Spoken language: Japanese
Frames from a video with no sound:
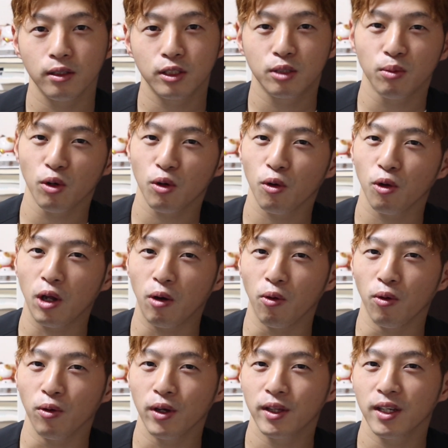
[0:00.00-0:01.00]
質問
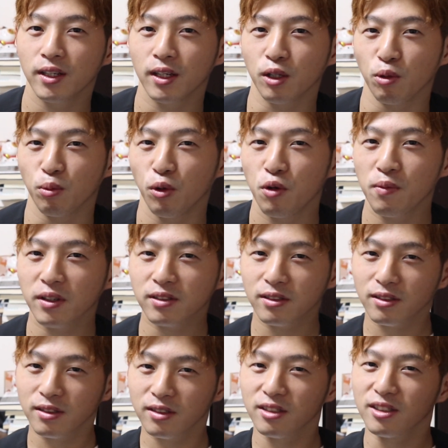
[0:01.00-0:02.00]
コーナーをやっていきたいと思いま
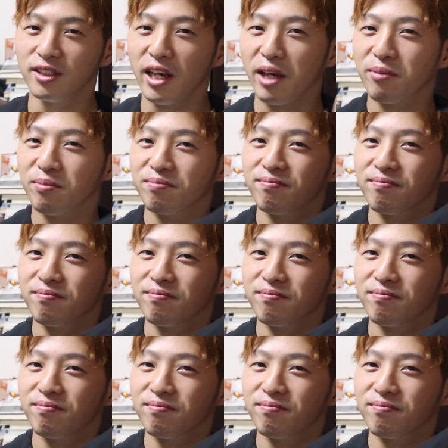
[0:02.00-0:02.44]
すイエ